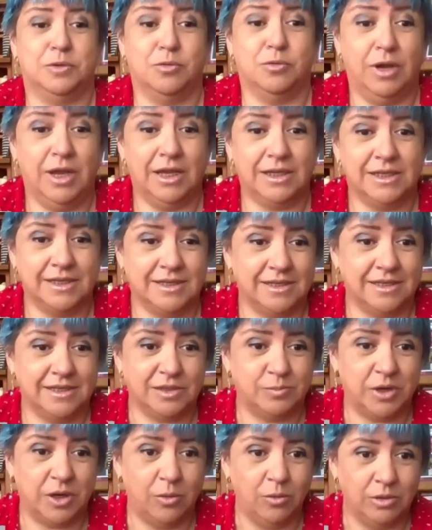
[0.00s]
Tú le haces
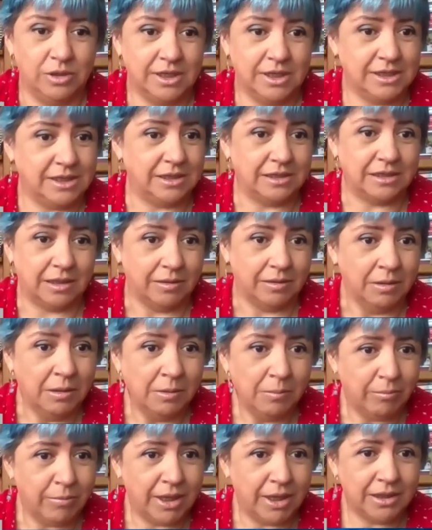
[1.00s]
esas preguntas y te
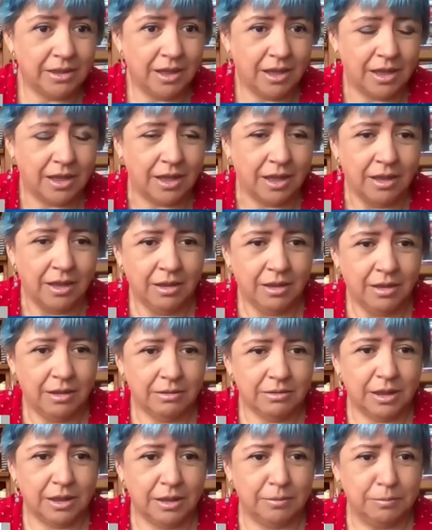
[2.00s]
manda
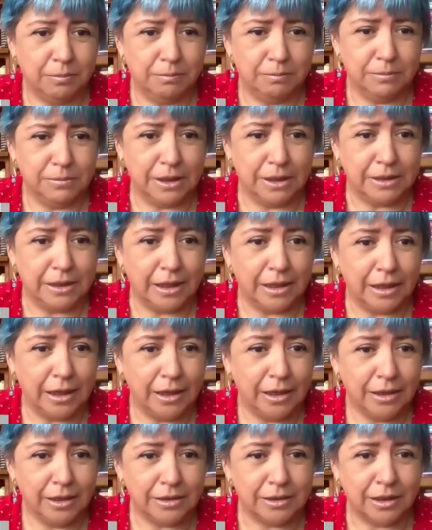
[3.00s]

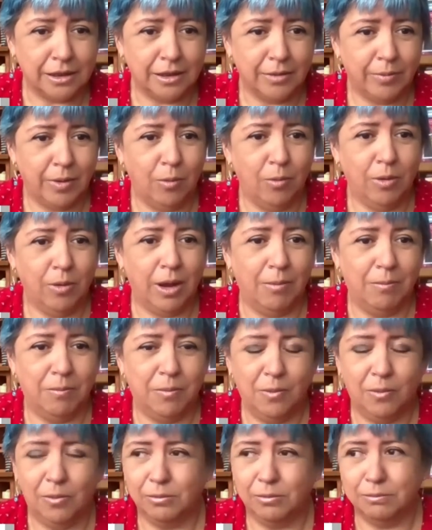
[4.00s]
detener y te lleva a un
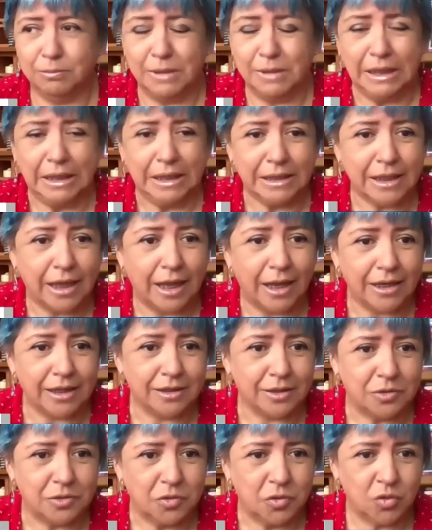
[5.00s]
campo militar
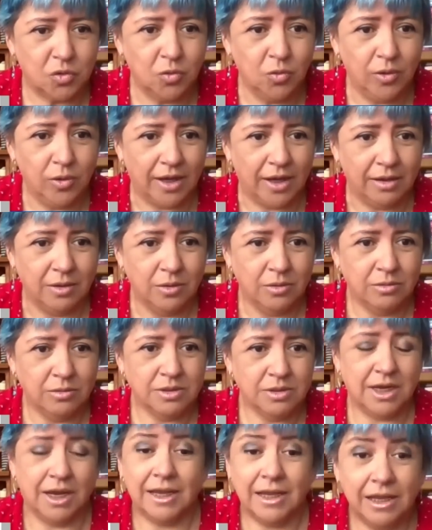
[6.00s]
y te tortura.
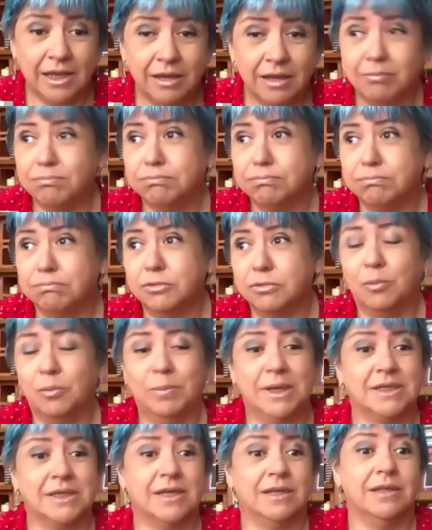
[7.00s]
ya sea, aquí
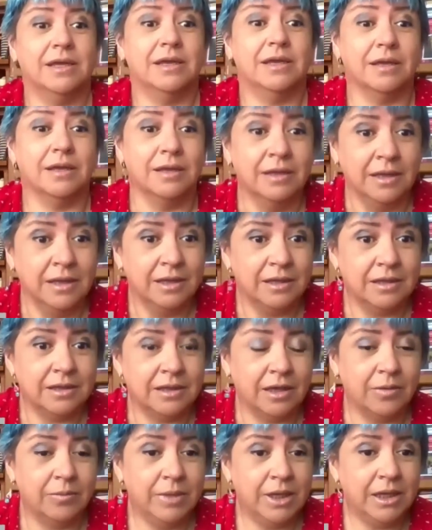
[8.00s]
no pasa de que
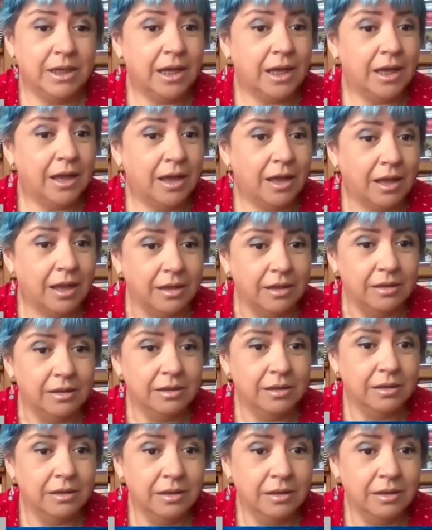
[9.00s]
termina